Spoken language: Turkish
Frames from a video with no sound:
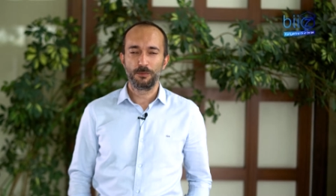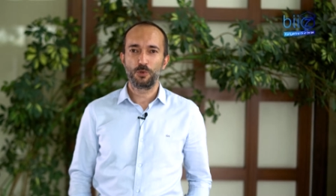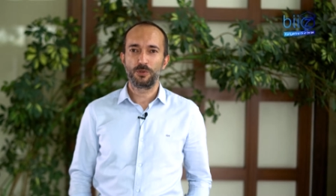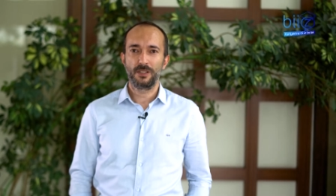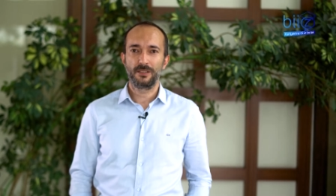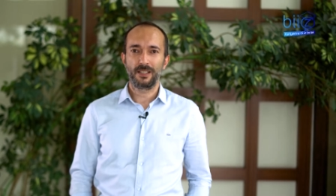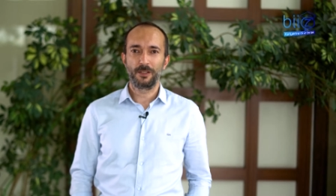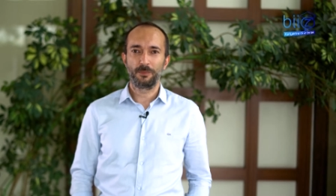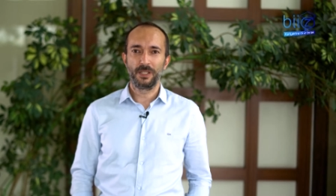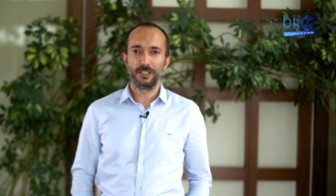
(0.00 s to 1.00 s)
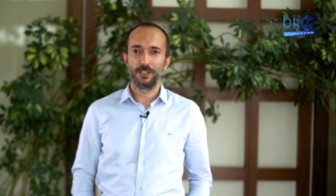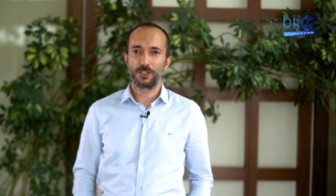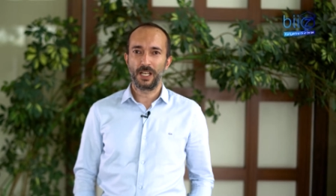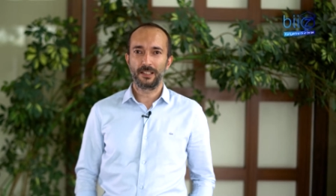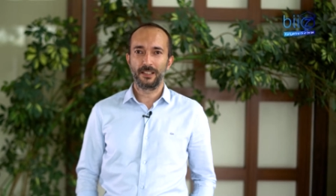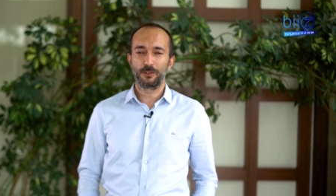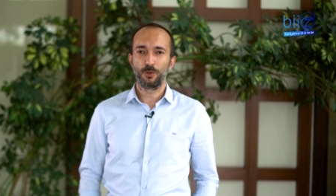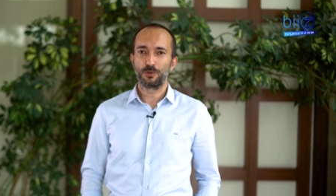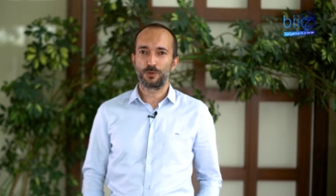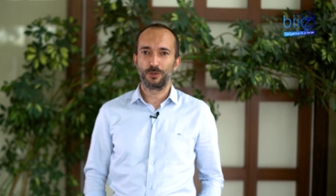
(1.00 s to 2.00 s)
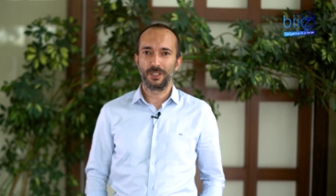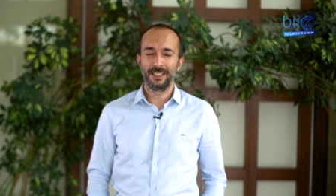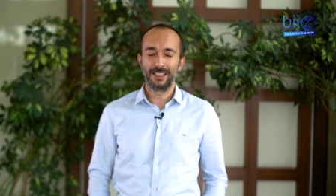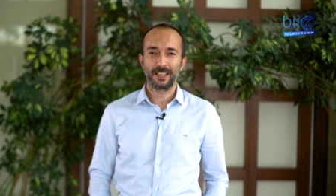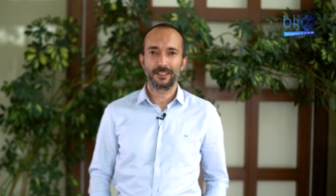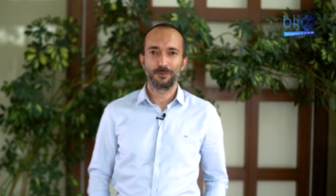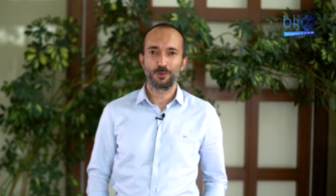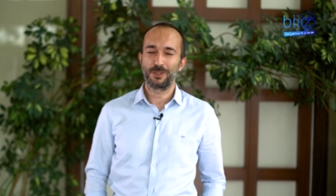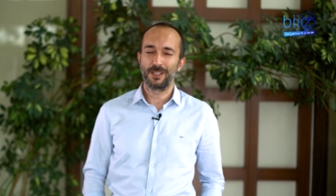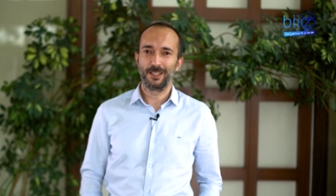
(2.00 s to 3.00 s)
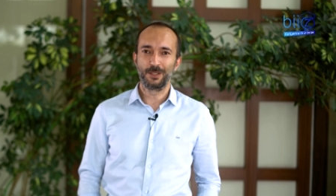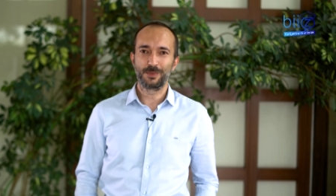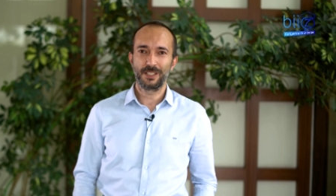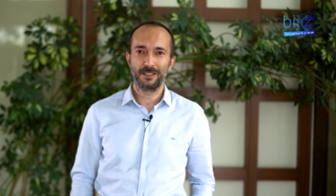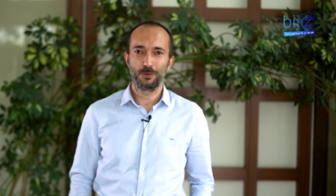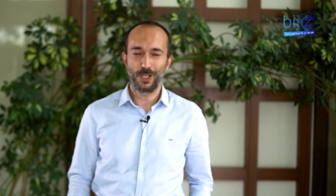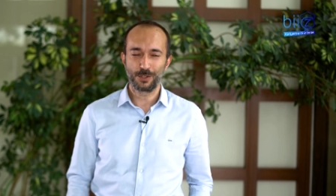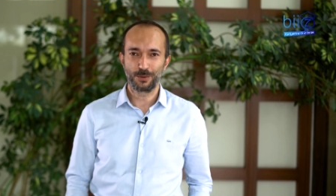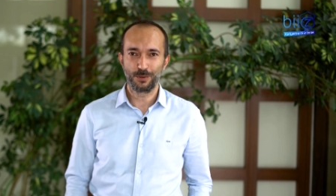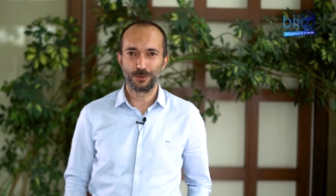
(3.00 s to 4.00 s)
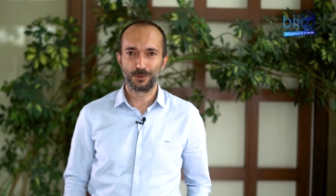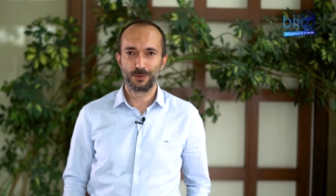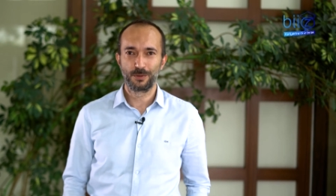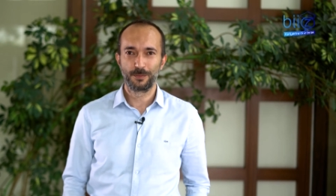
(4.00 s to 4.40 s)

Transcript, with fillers: müşteri taleplerini içeride konsolide ederek müşterilerimize ulaştırıyoruz.